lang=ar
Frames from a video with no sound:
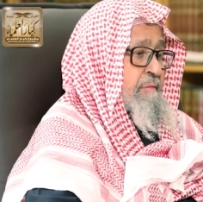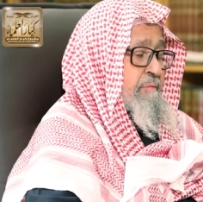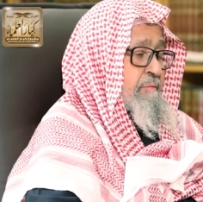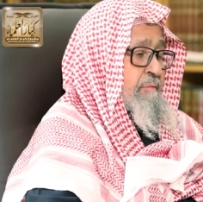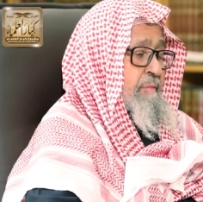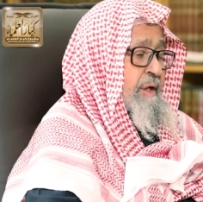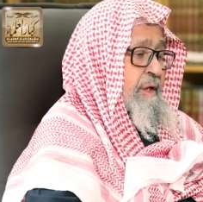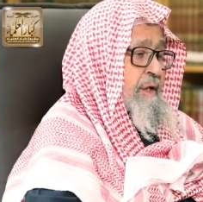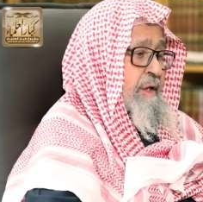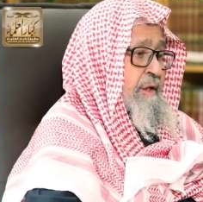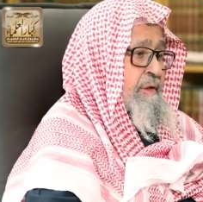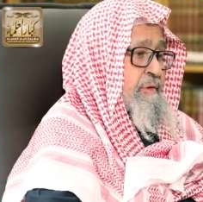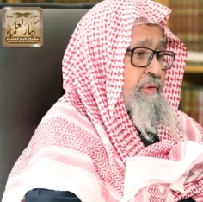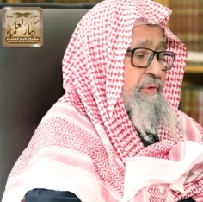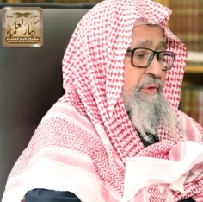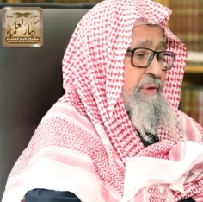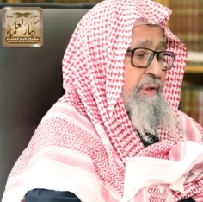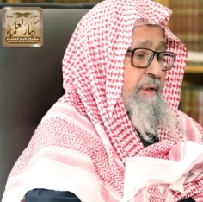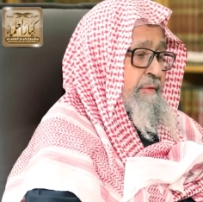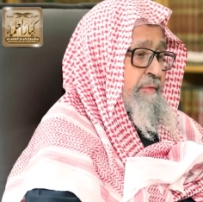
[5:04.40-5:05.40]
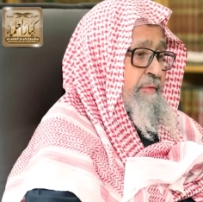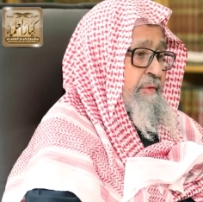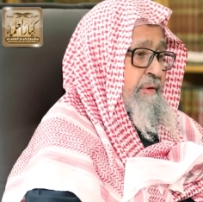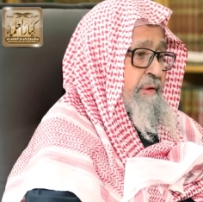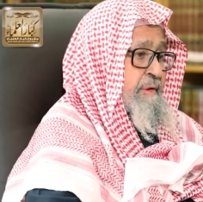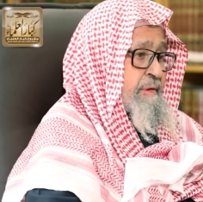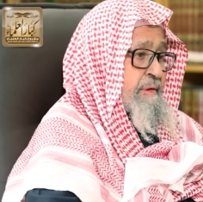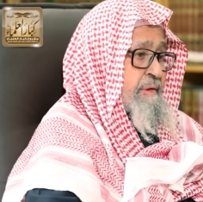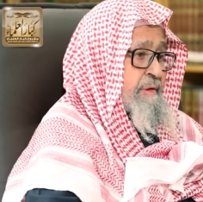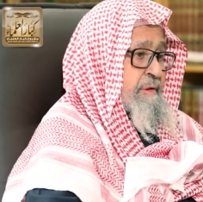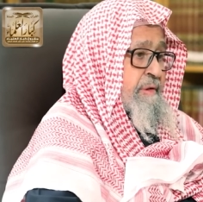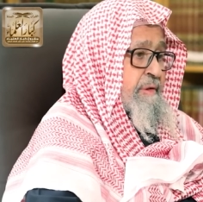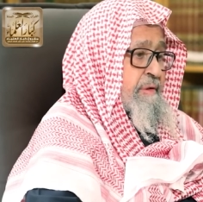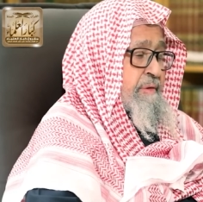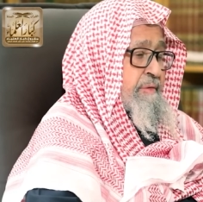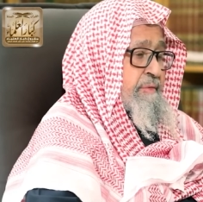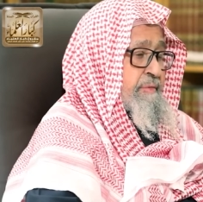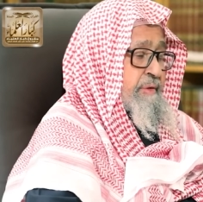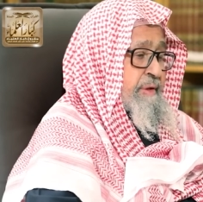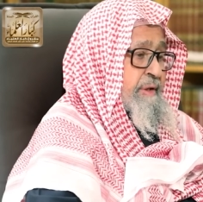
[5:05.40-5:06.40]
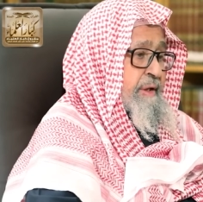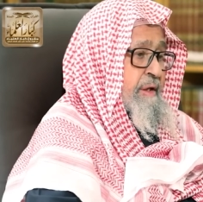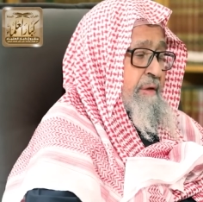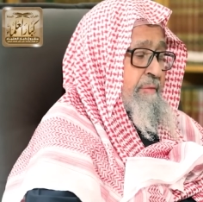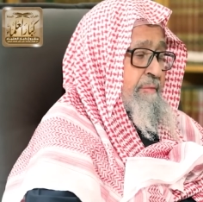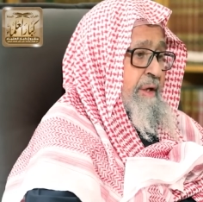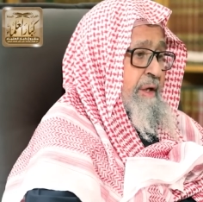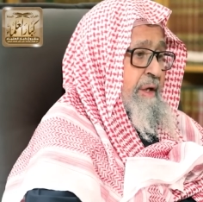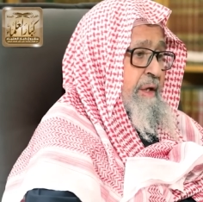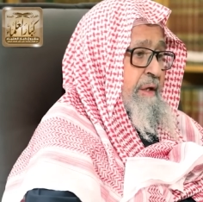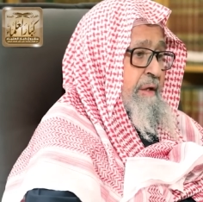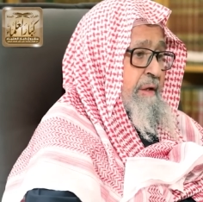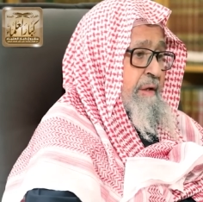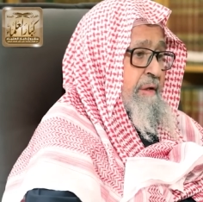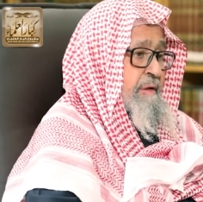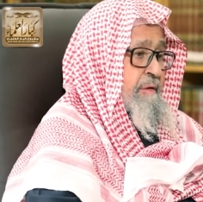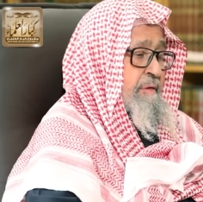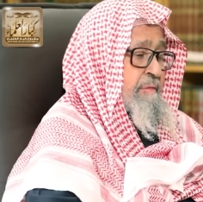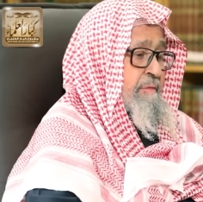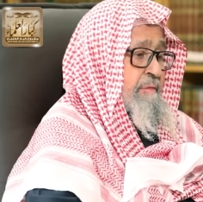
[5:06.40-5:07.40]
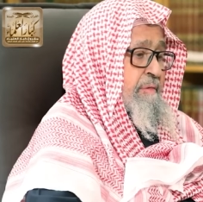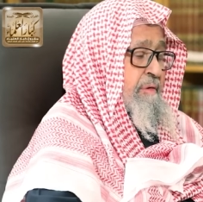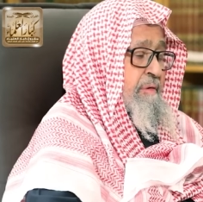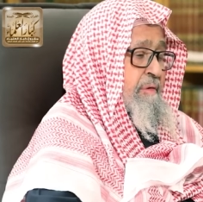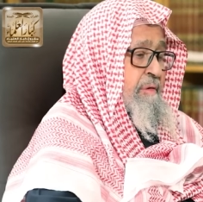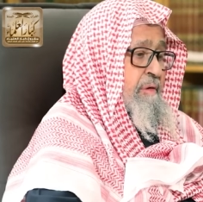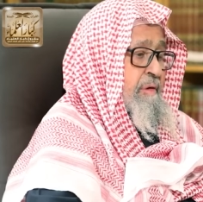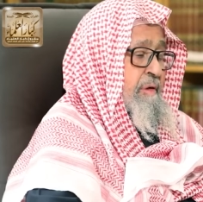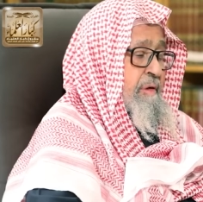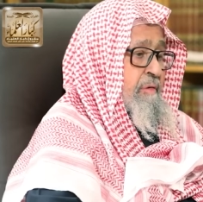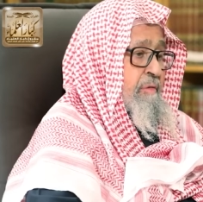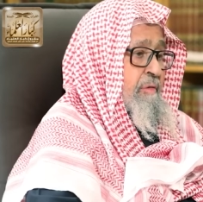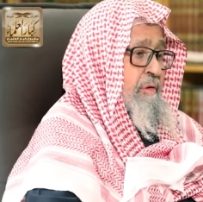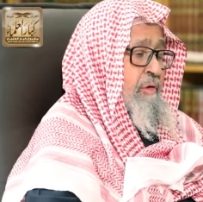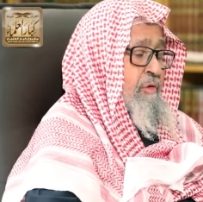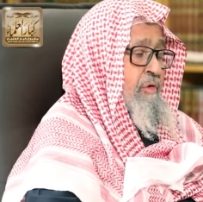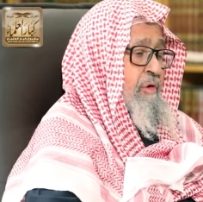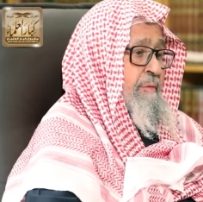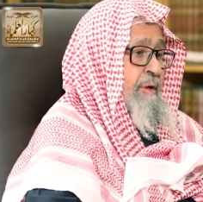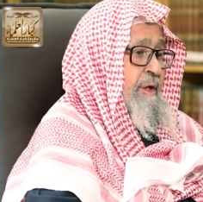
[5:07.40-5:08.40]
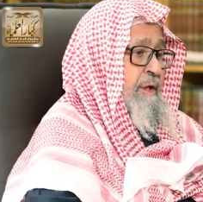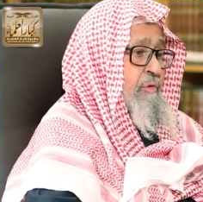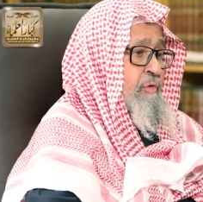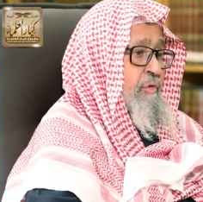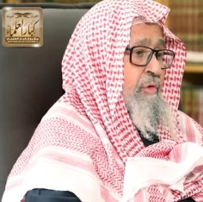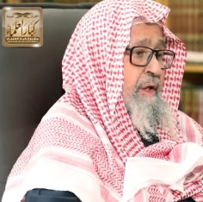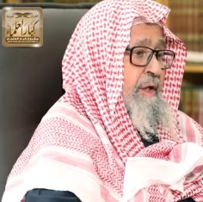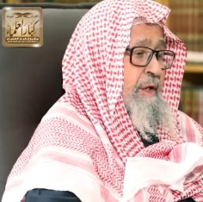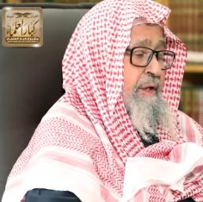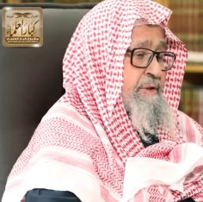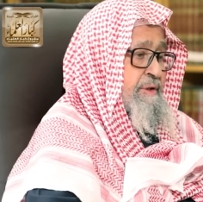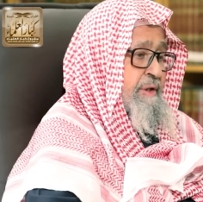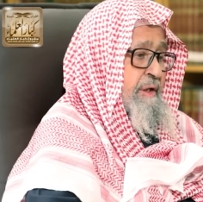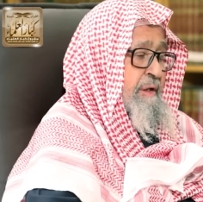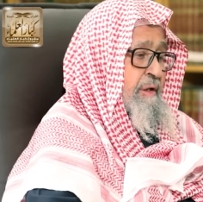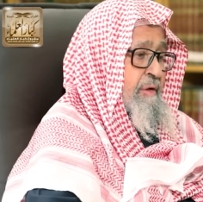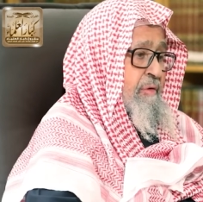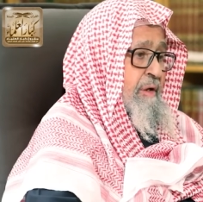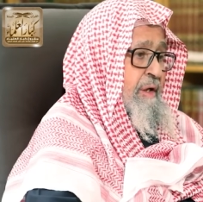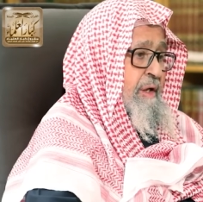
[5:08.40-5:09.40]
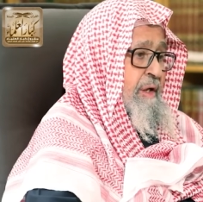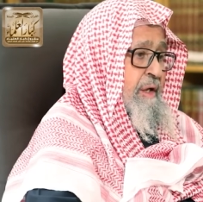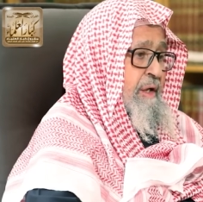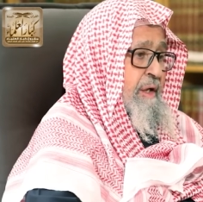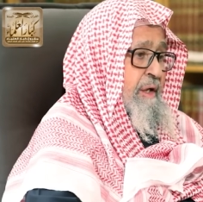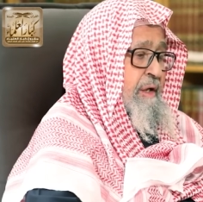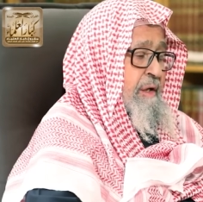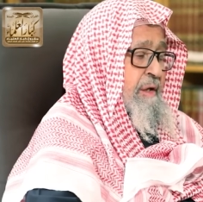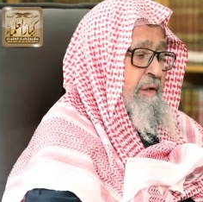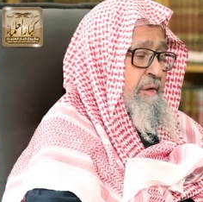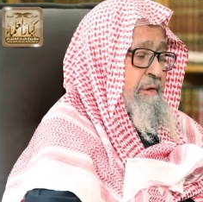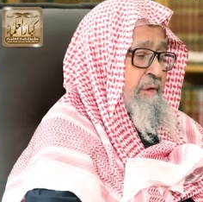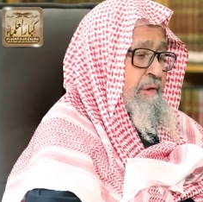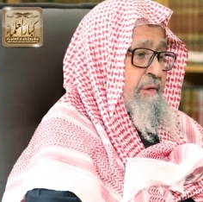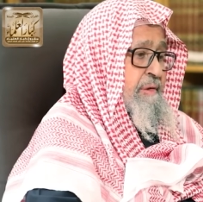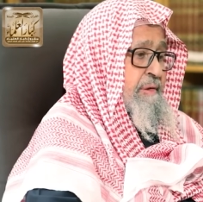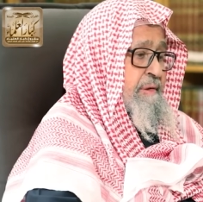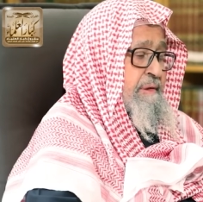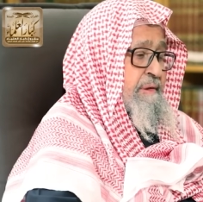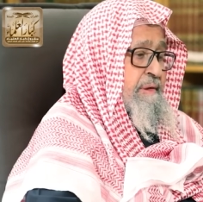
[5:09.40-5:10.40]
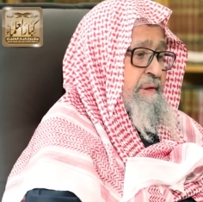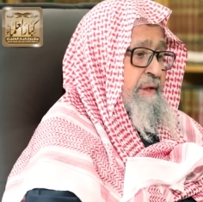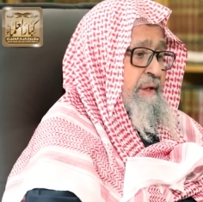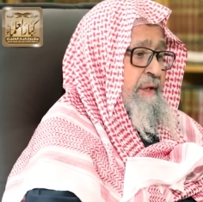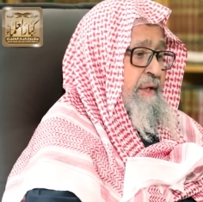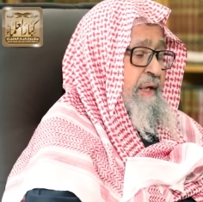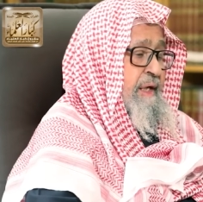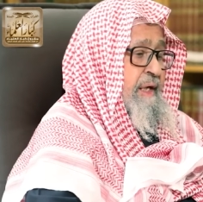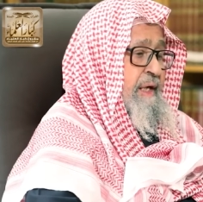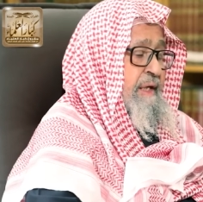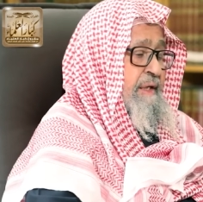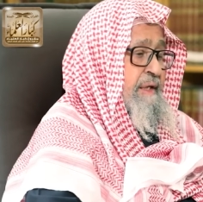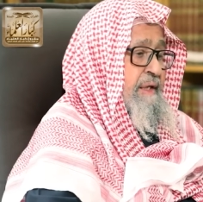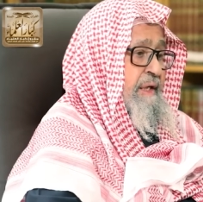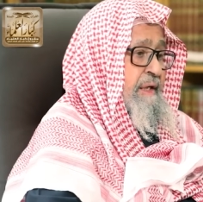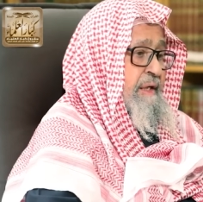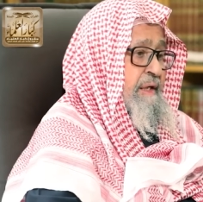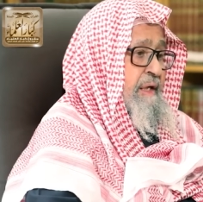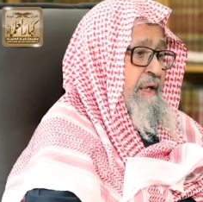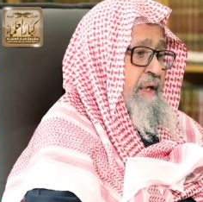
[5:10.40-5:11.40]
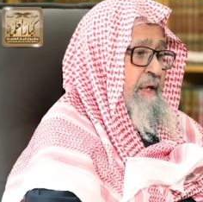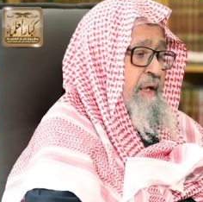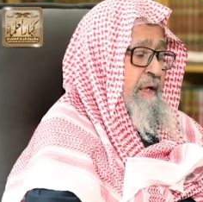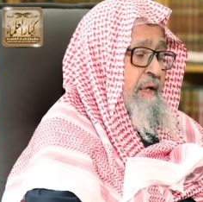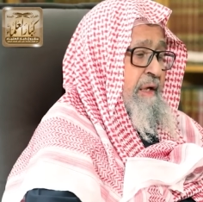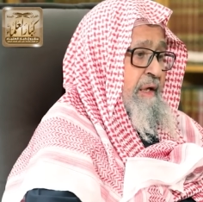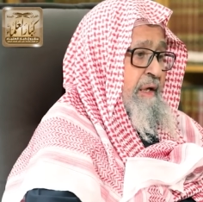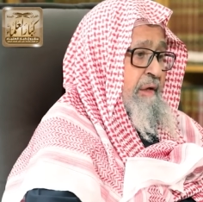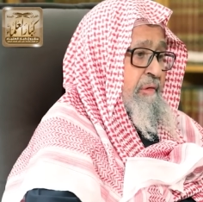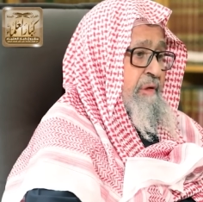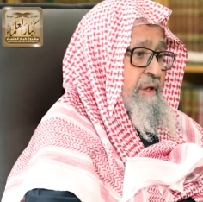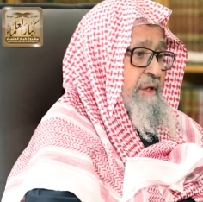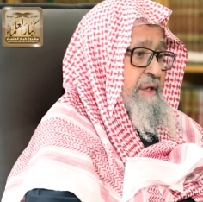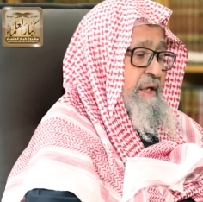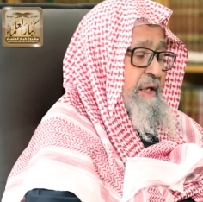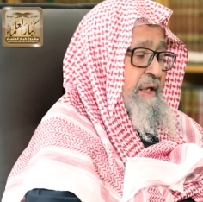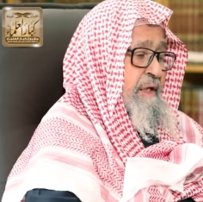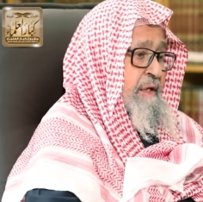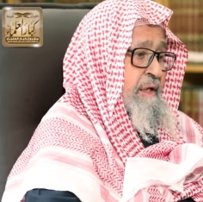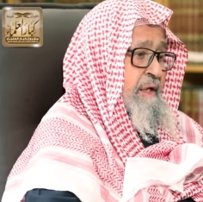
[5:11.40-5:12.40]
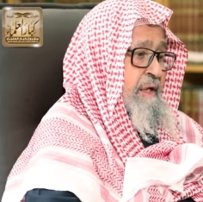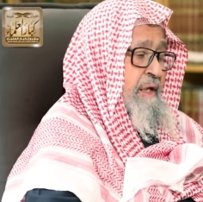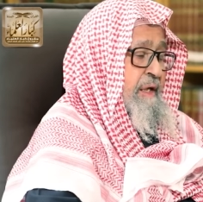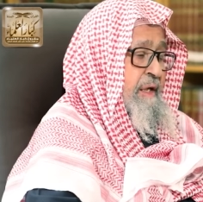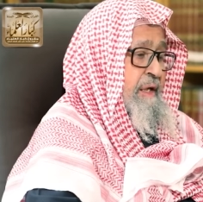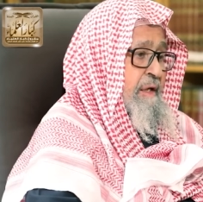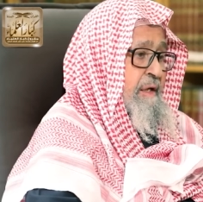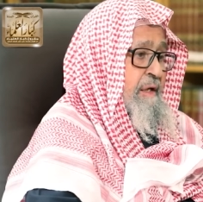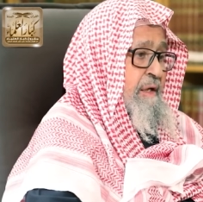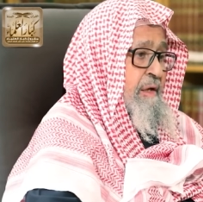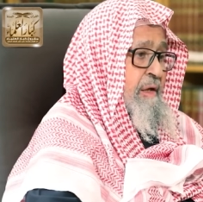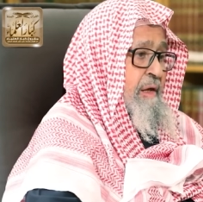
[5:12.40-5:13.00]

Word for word: ما يصرف فيه المال وهو مال الله جل وعلا عاد الى اولياء الله